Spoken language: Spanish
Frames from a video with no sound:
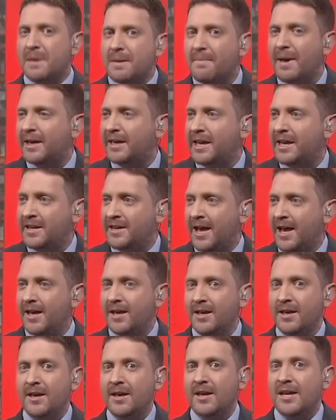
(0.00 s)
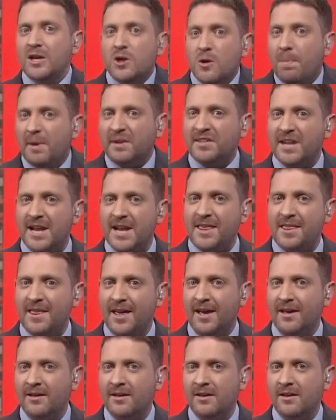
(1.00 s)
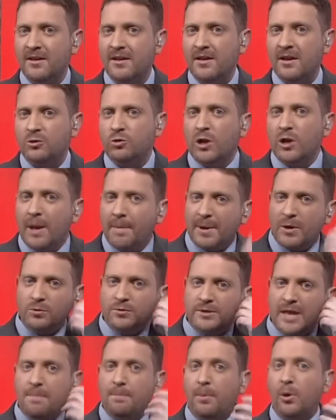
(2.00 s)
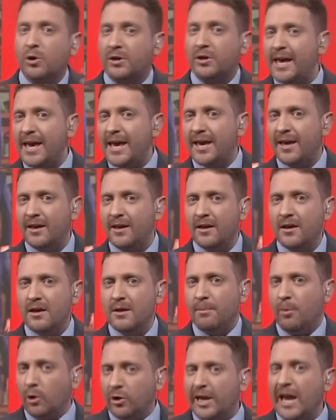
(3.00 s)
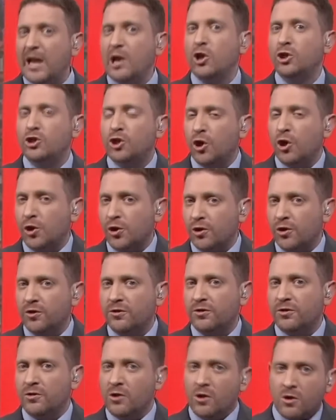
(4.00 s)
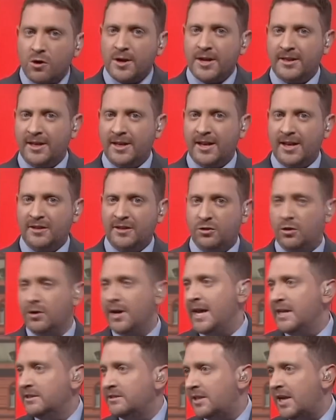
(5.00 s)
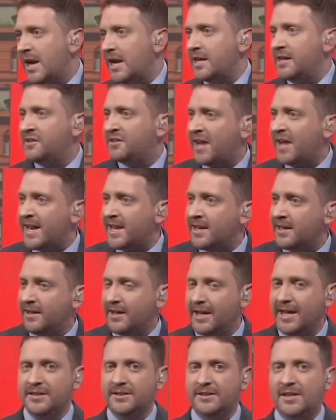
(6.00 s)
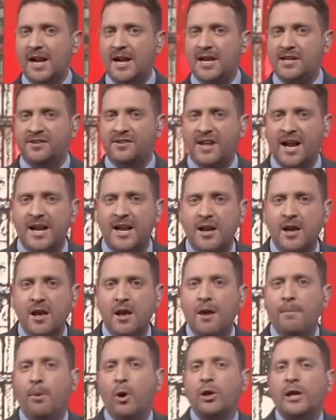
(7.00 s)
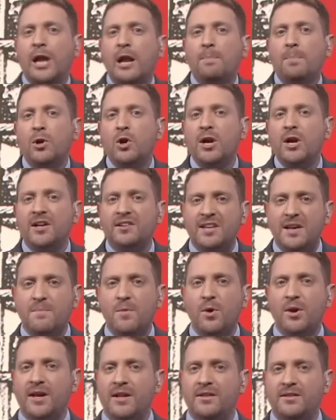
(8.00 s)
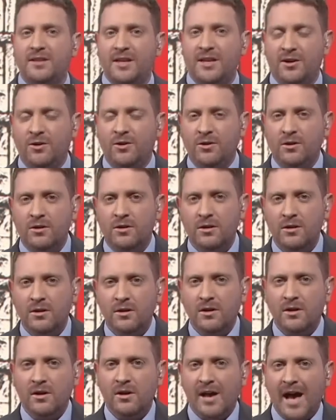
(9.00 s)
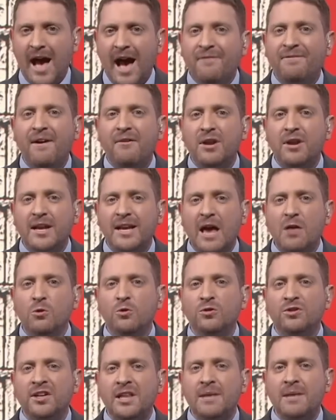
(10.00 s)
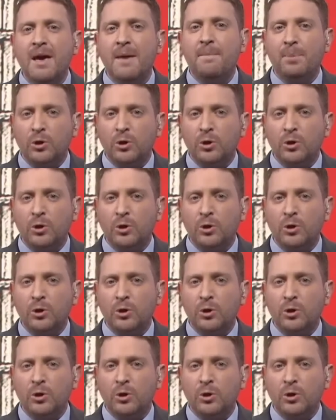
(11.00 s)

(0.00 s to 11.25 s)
misma esquina y no pasa nada. Entonces la pregunta es ¿por qué? ¿Por qué los chorros, no con este caso, entran y salen, entran y salen? Porque el progresismo argentino ha fabricado un sistema de